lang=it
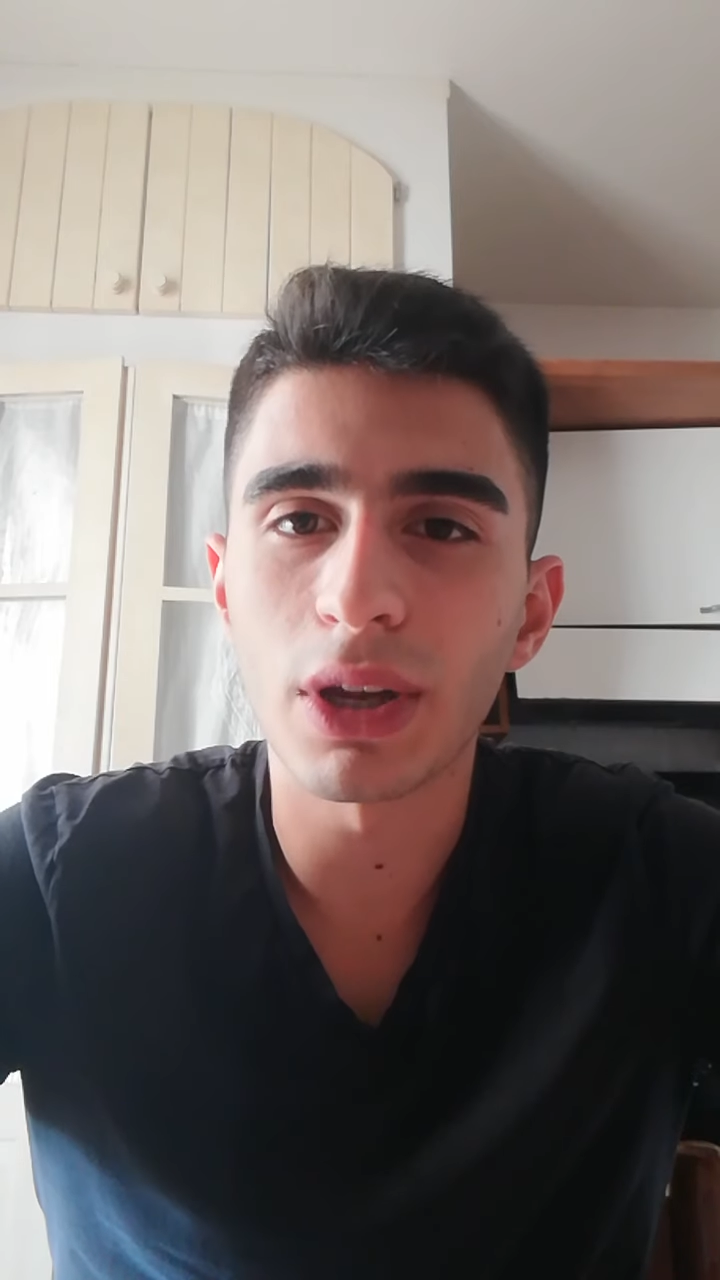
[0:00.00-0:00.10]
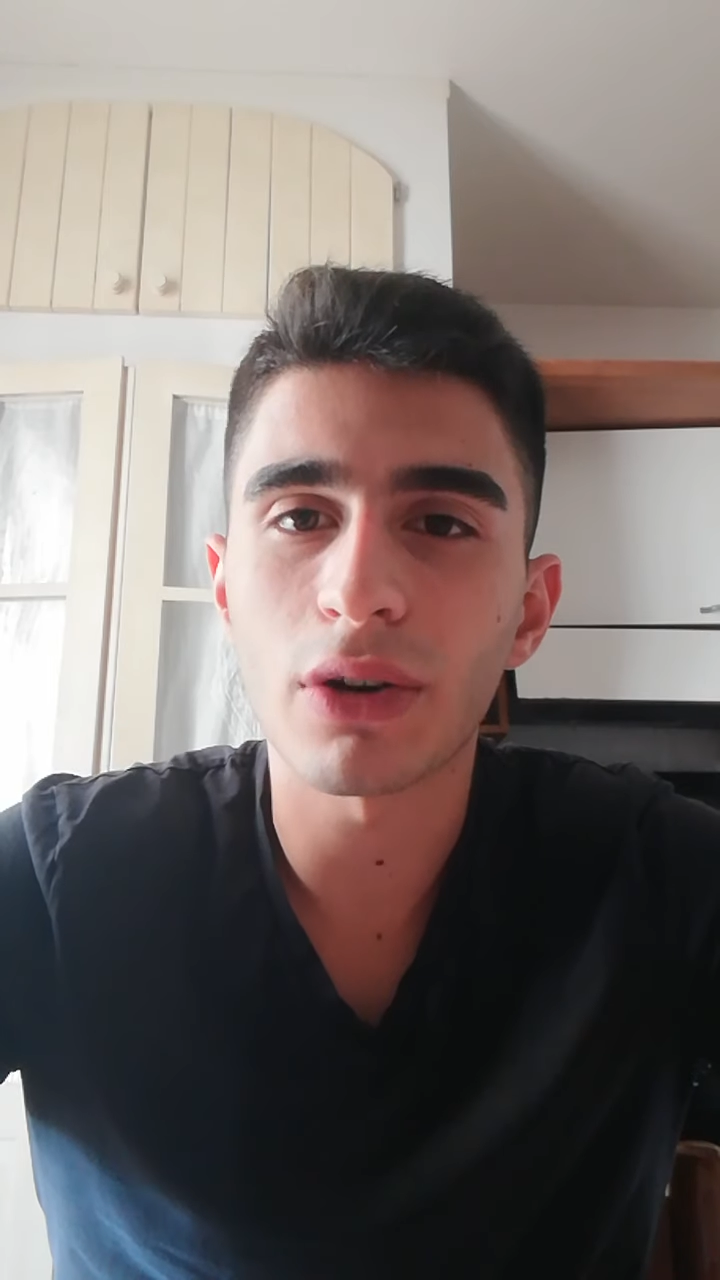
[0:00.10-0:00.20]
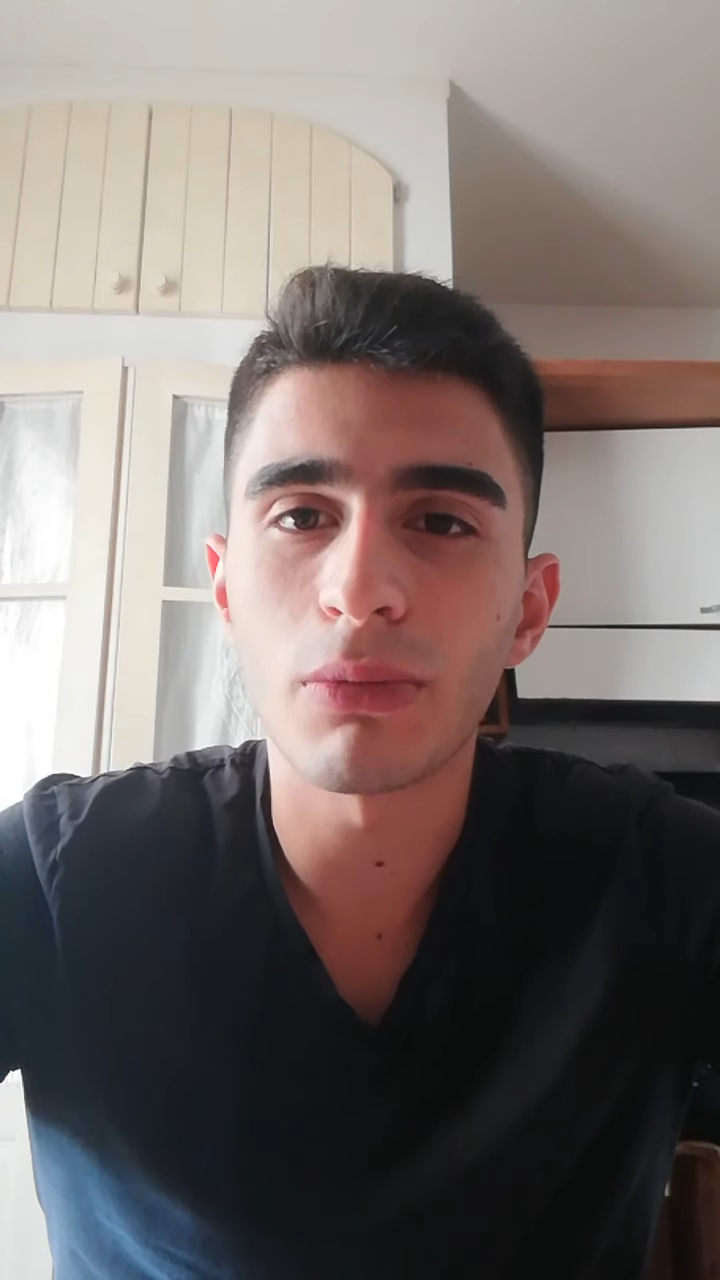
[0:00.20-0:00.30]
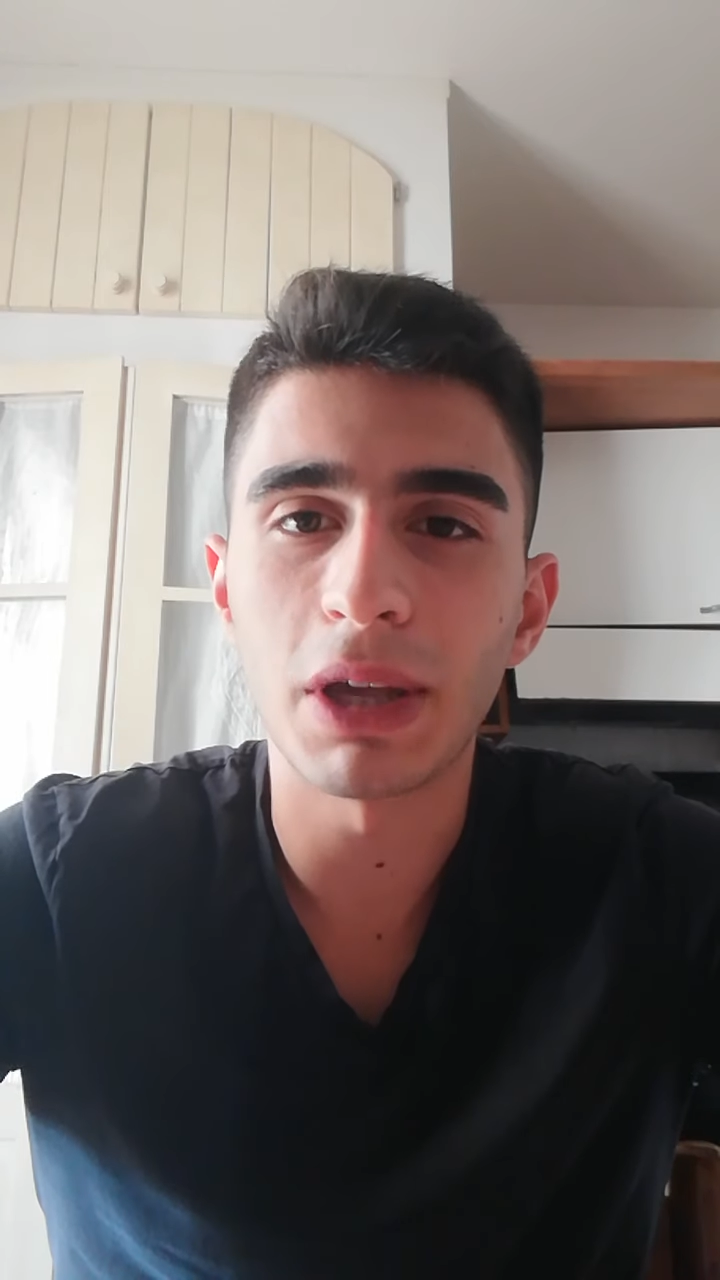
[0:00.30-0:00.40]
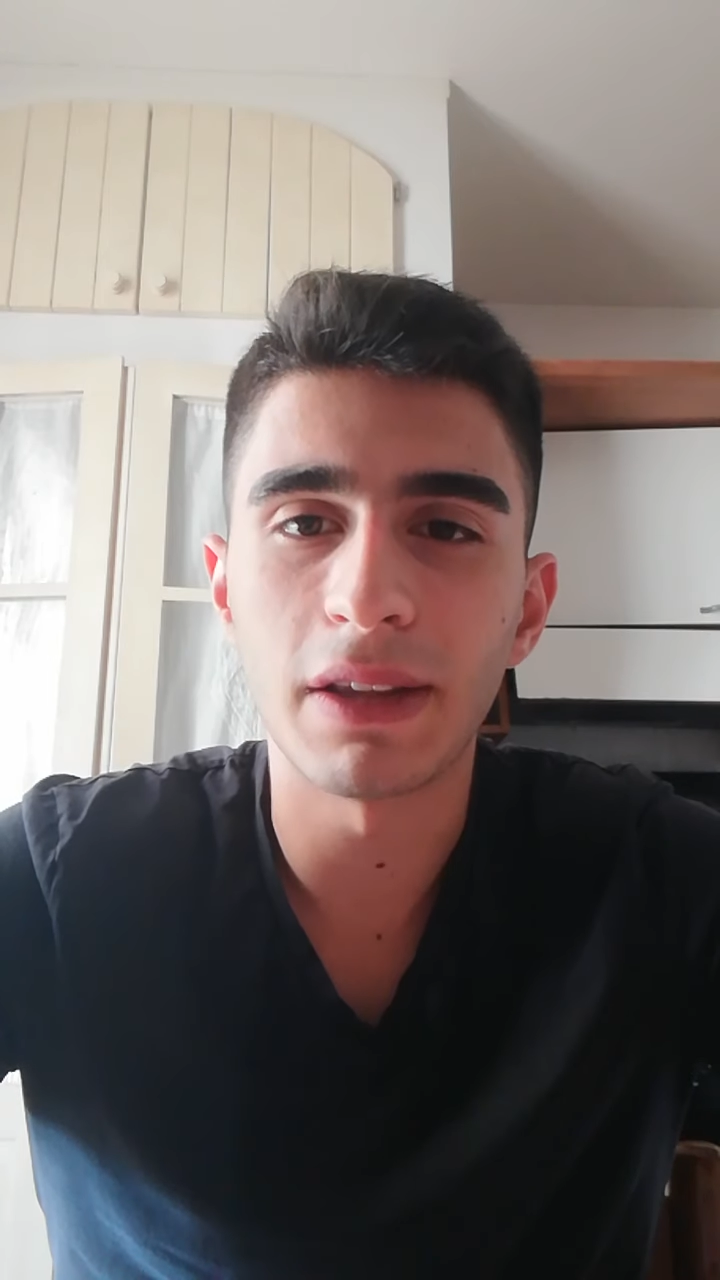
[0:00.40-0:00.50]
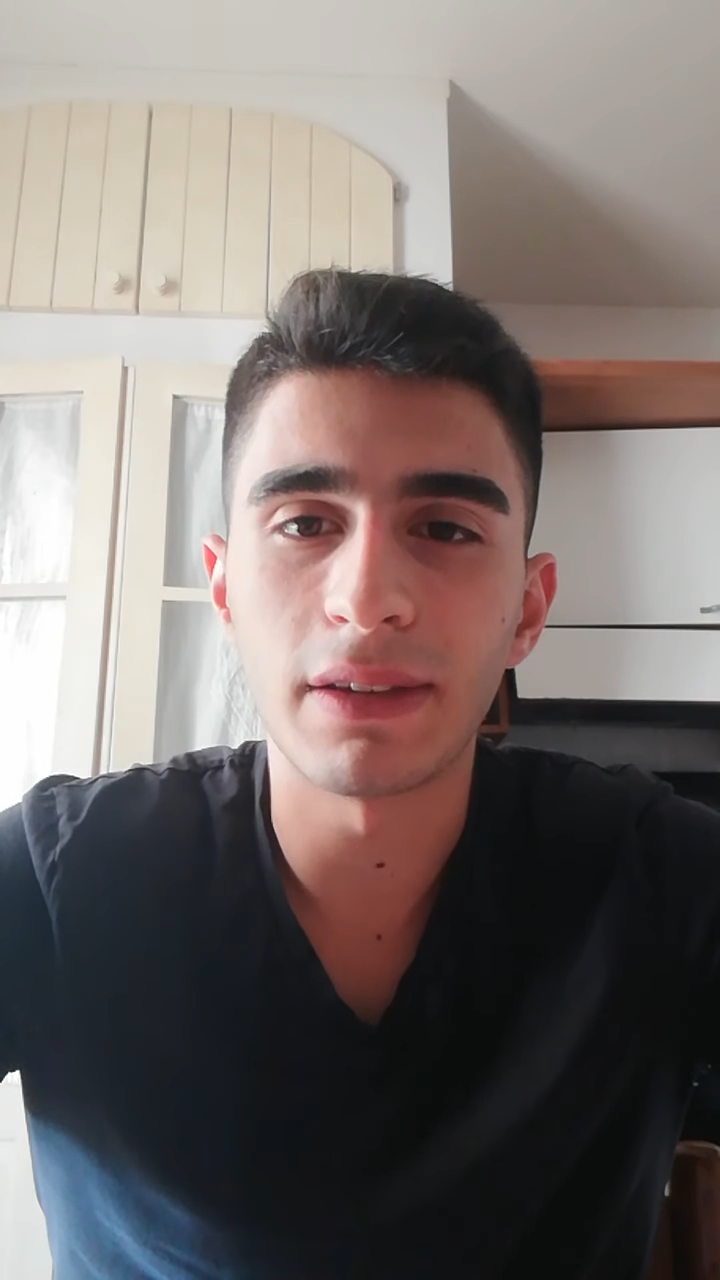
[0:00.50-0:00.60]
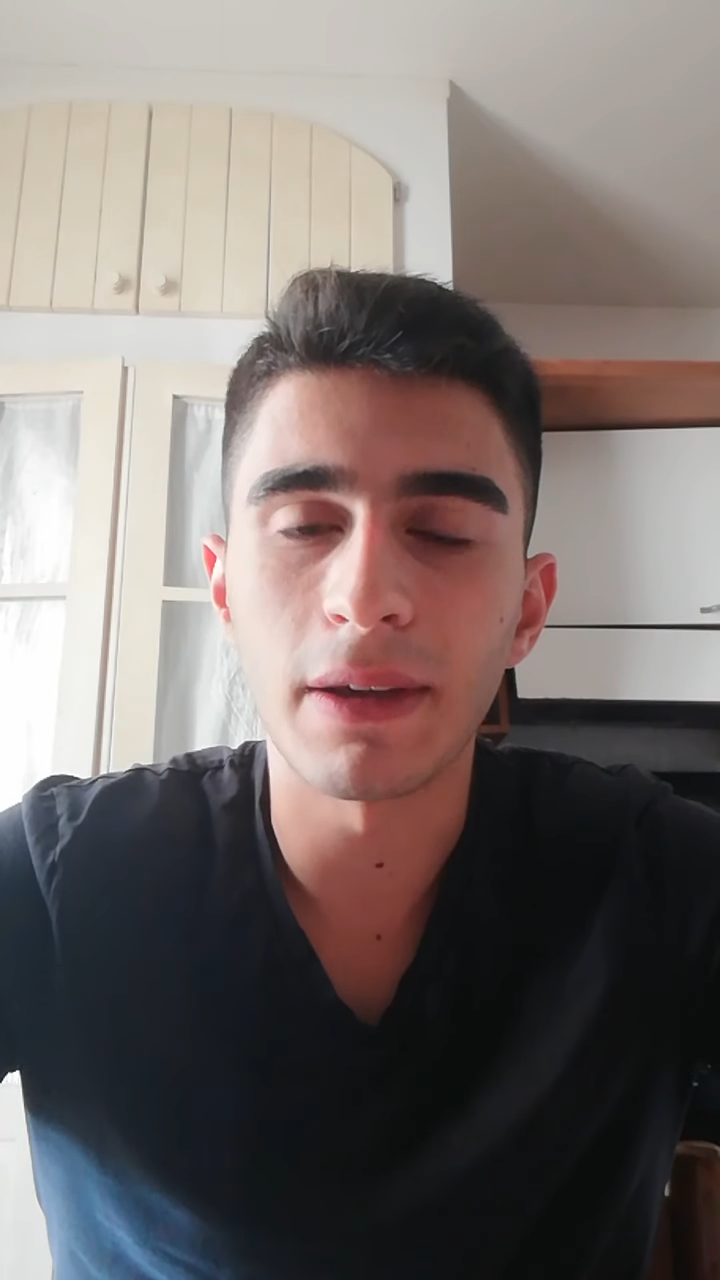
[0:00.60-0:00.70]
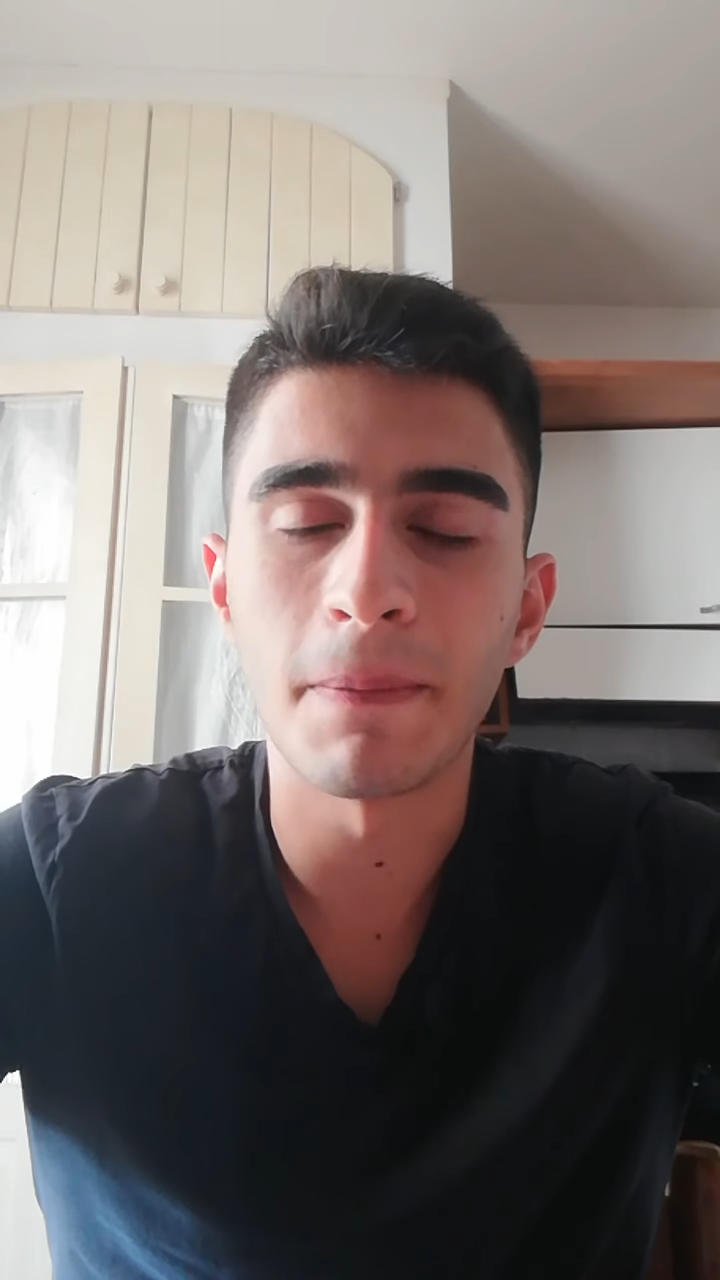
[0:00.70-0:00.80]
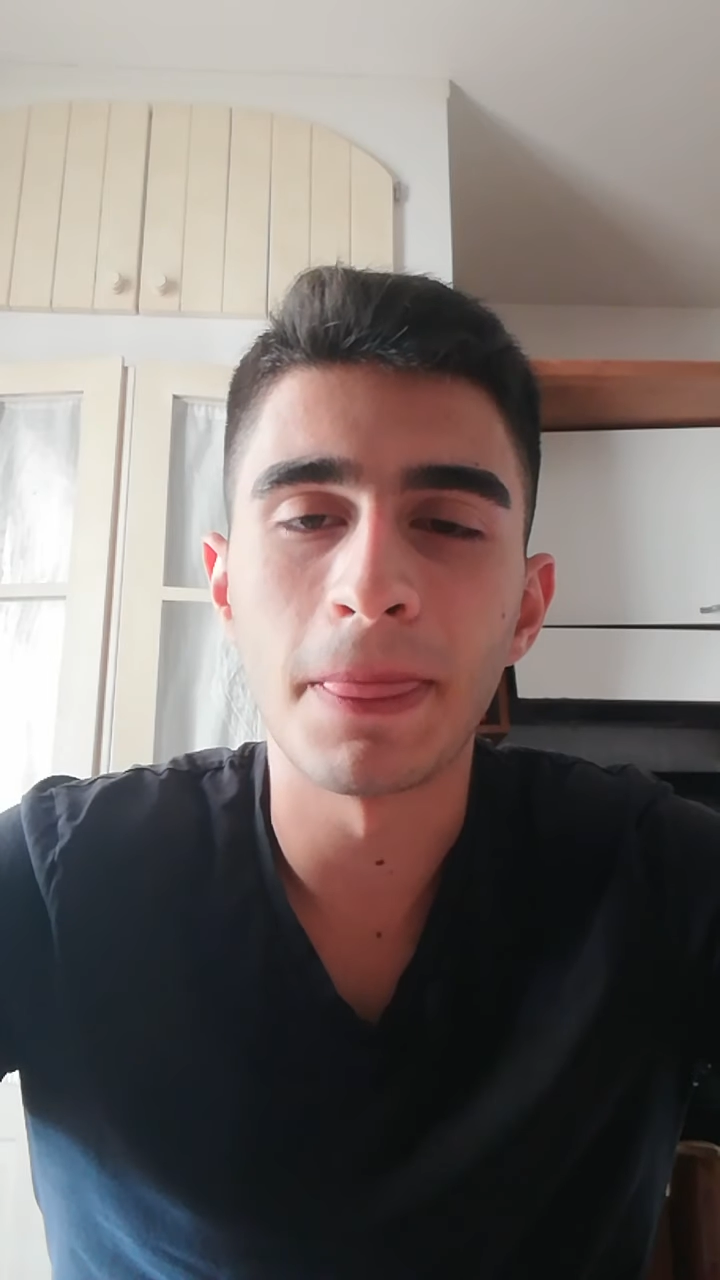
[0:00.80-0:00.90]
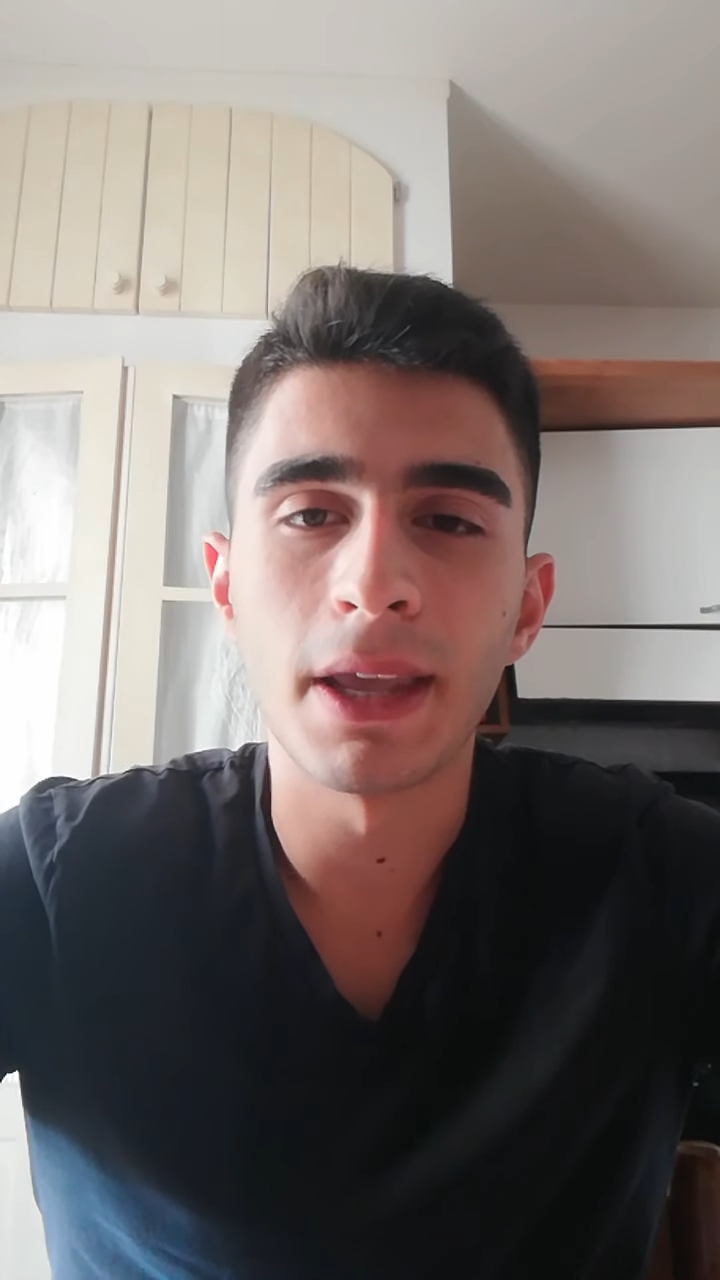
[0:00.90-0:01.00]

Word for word: argomenti.